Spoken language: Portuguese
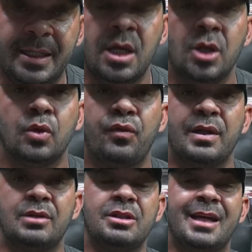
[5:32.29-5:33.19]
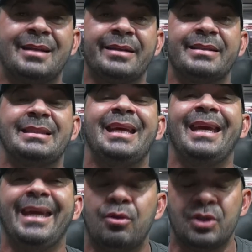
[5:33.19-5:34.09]
Estou falando de atletas que
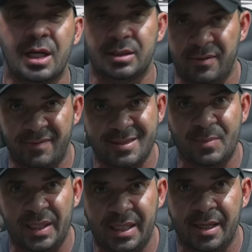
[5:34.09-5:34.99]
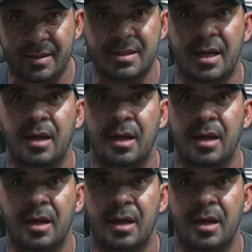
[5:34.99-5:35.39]
eu já tive a experiência.